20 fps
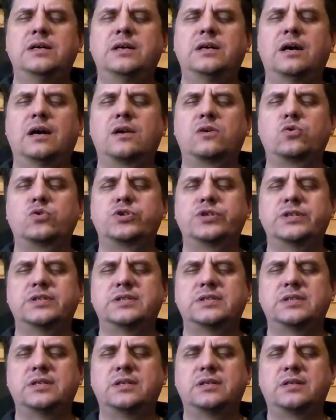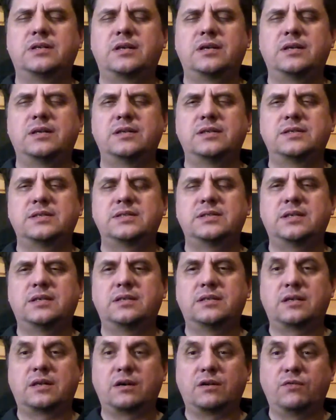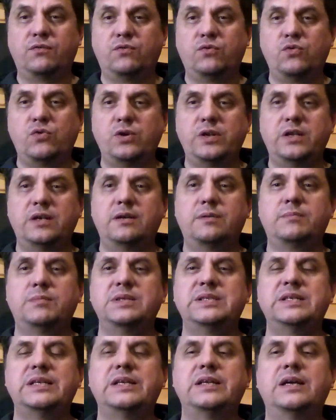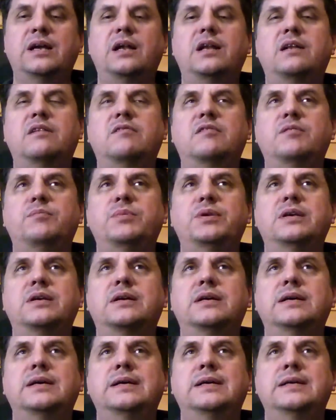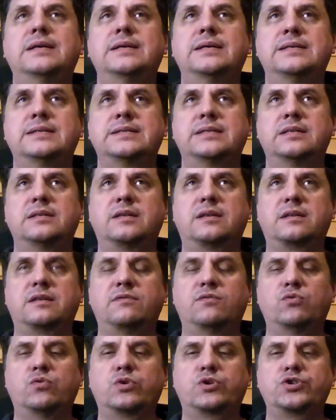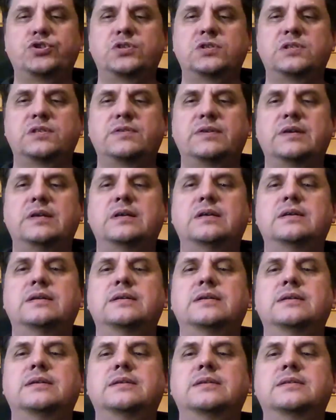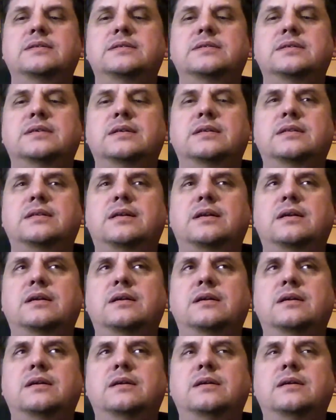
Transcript: хороший центр, центр воли материального мира – центр творчества, центр